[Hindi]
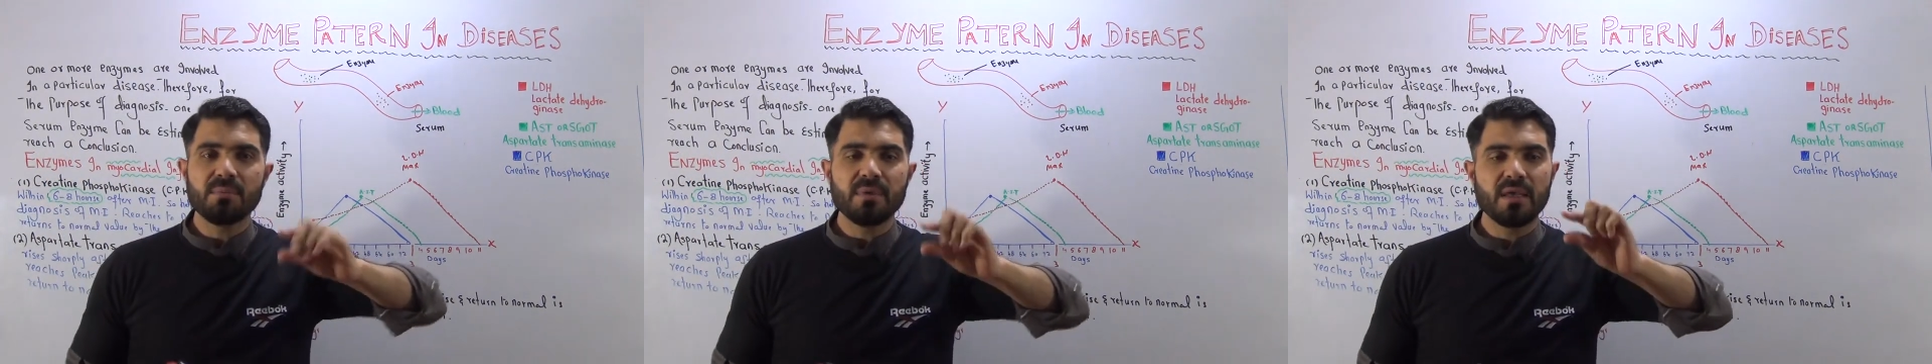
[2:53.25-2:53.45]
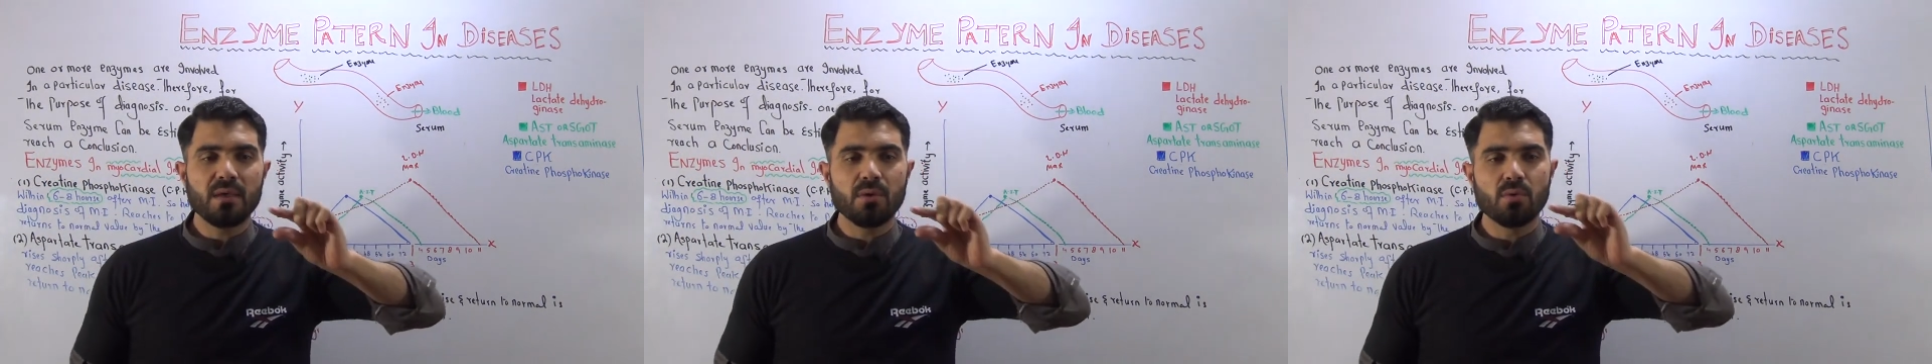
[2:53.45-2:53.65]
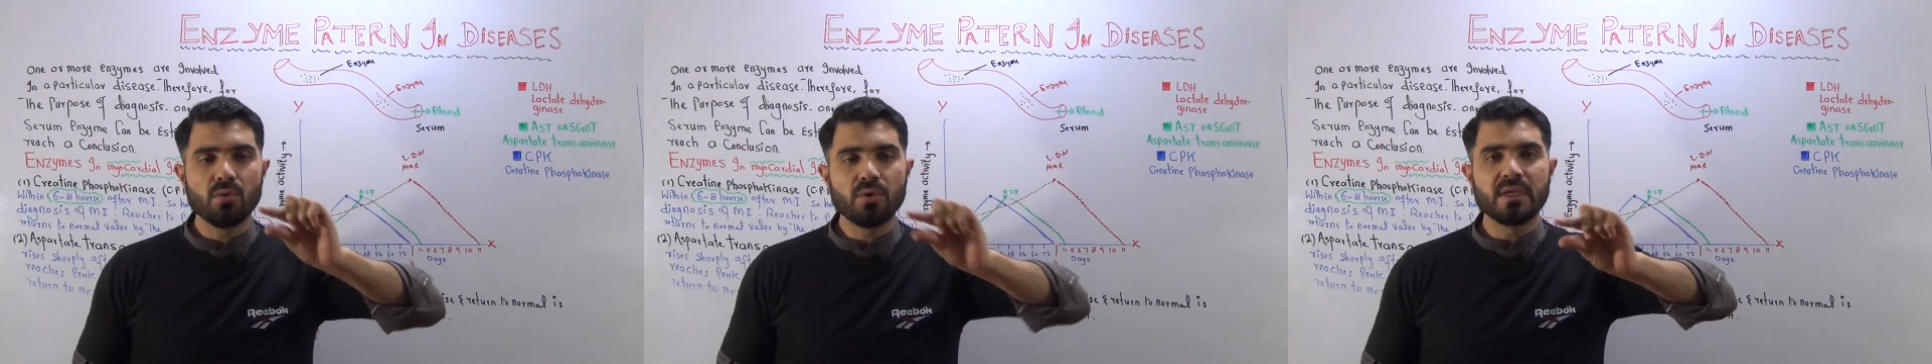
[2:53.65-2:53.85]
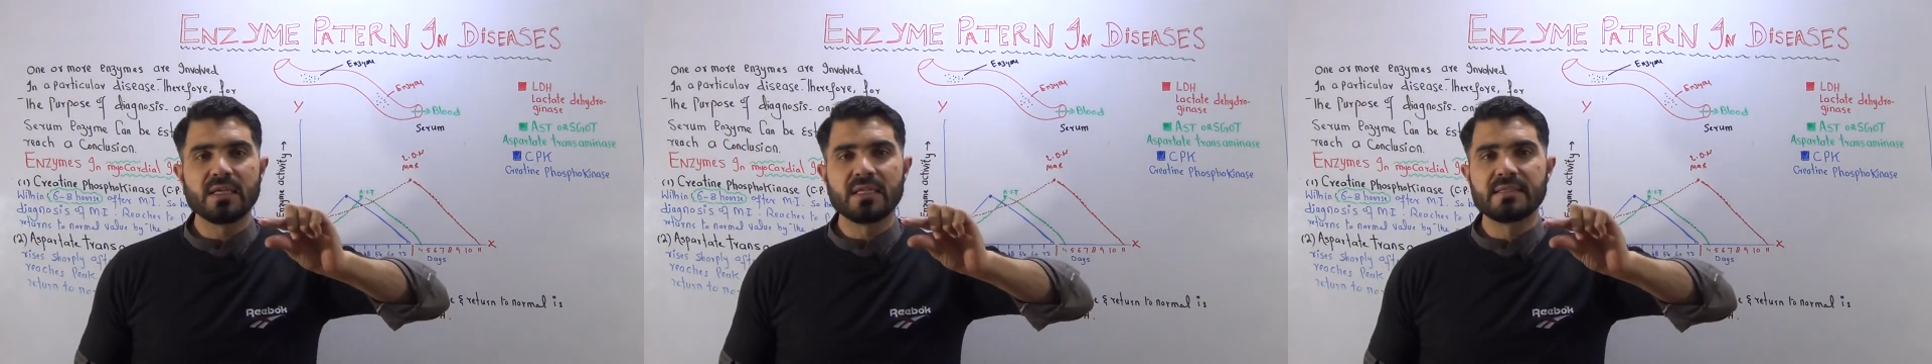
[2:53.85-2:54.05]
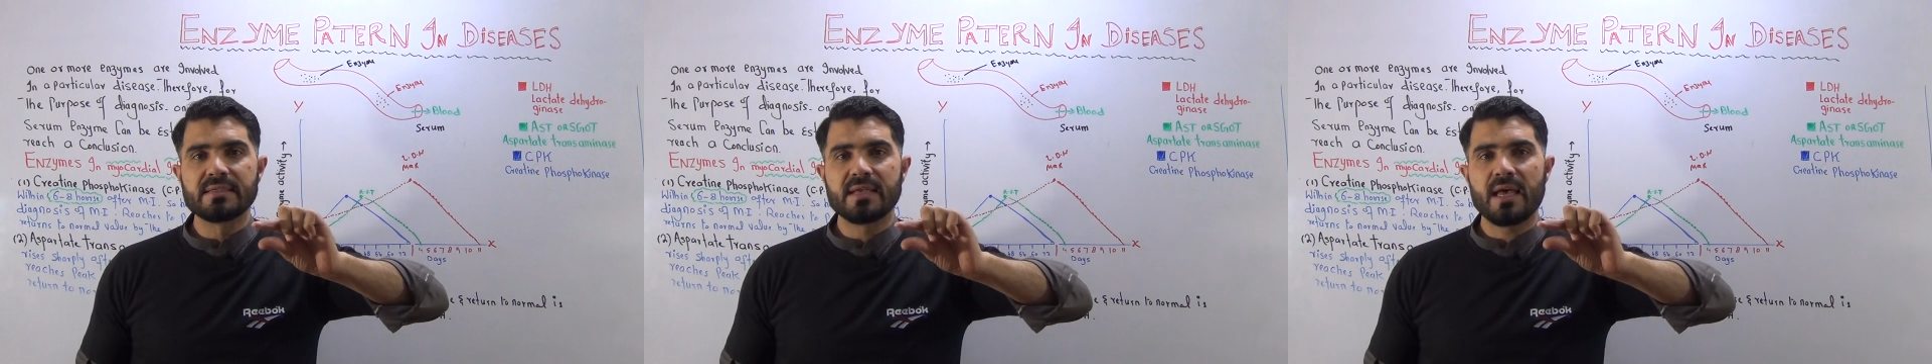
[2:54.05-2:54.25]
में उन
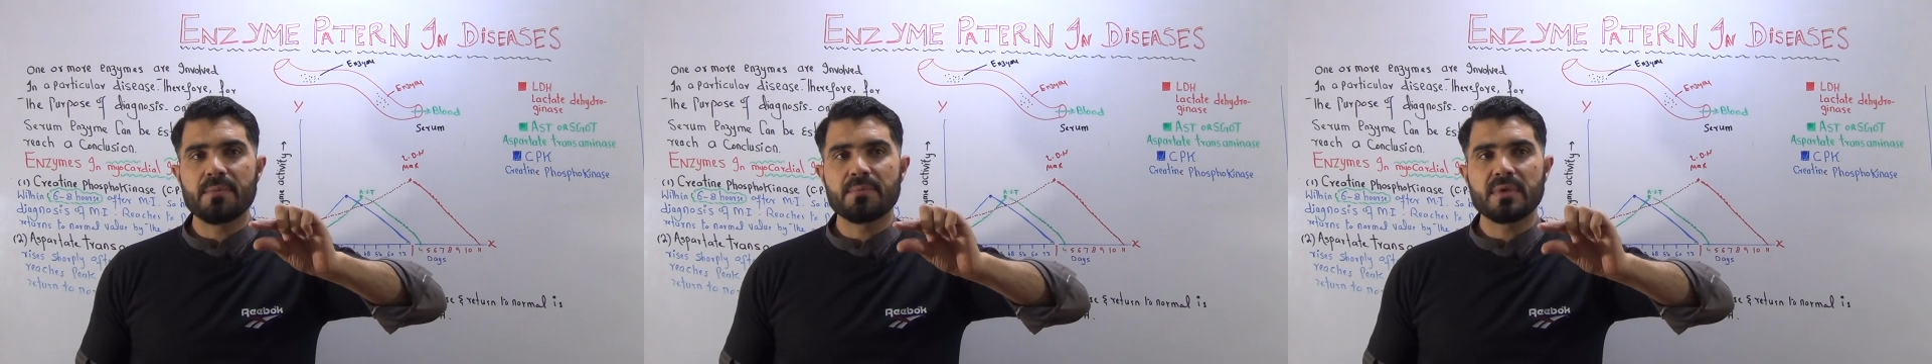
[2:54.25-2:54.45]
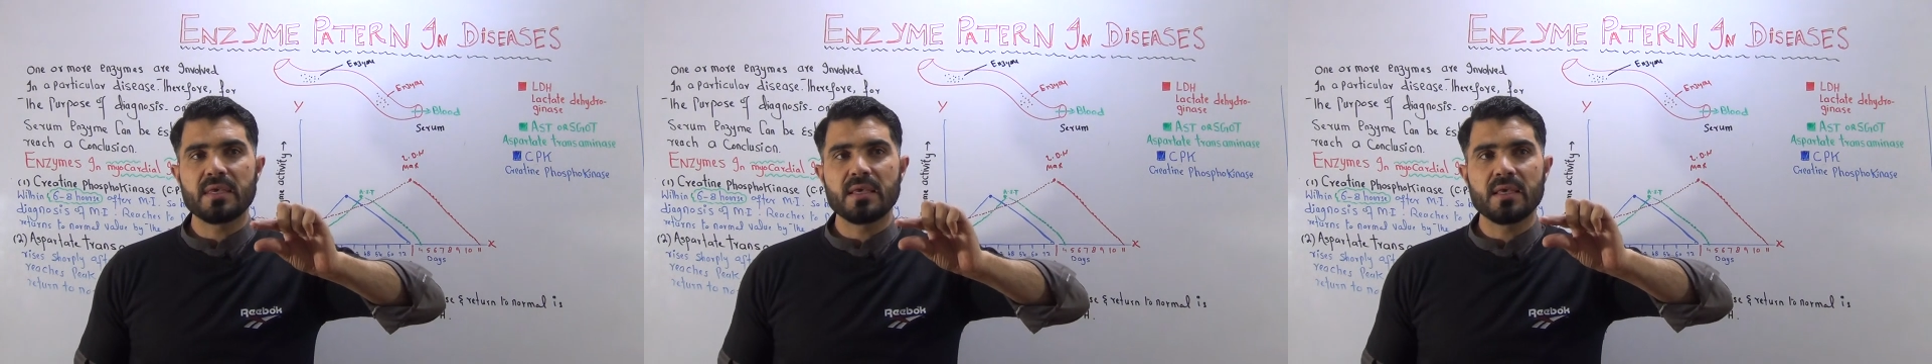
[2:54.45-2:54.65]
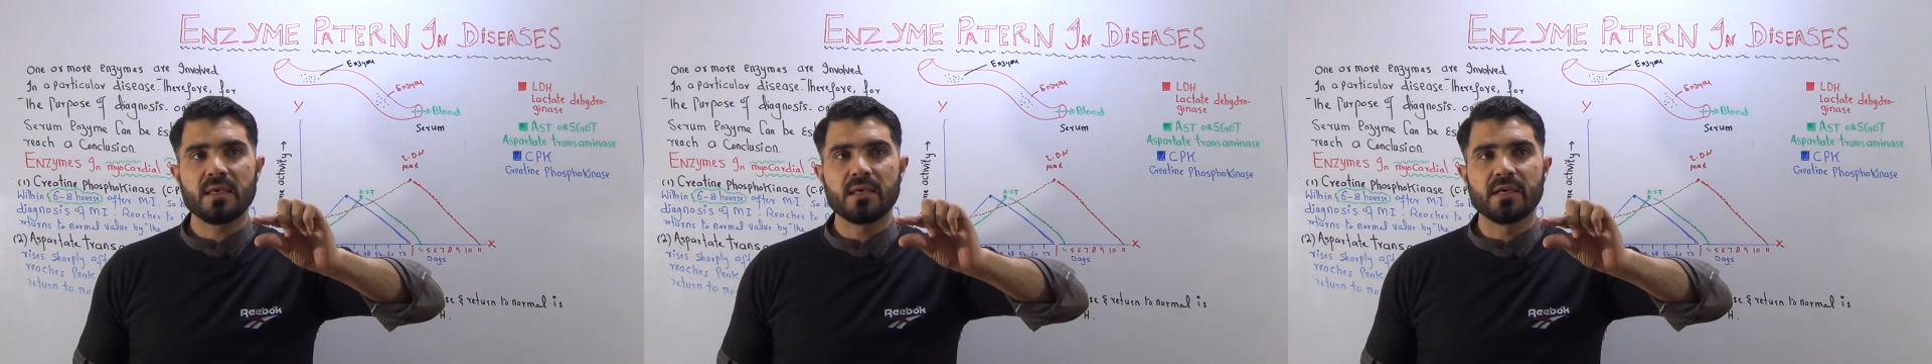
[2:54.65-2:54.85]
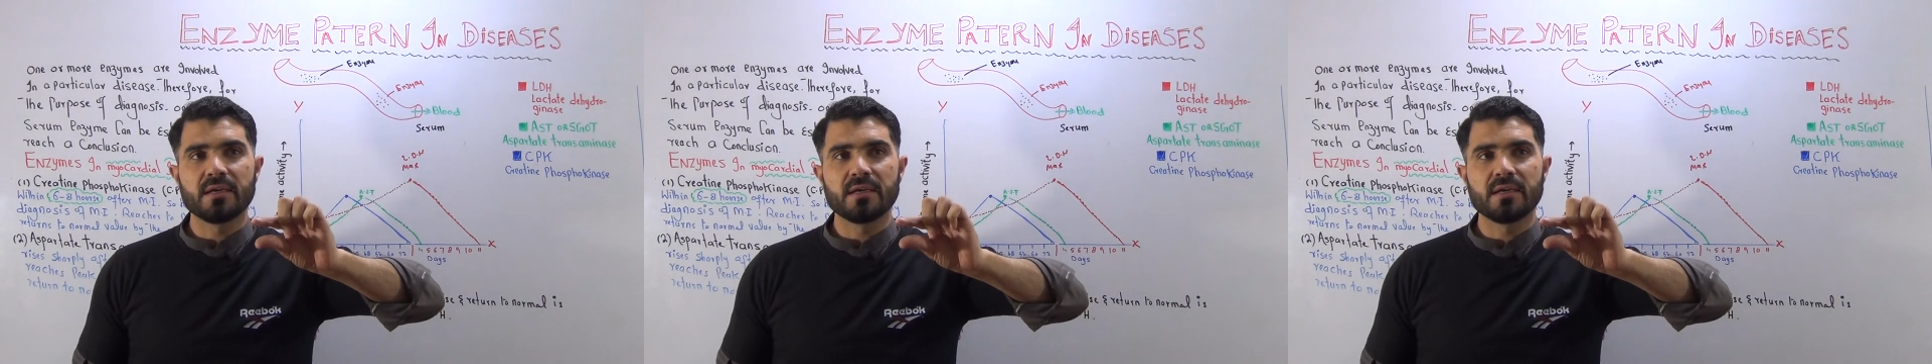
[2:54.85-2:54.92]
एंजाइम की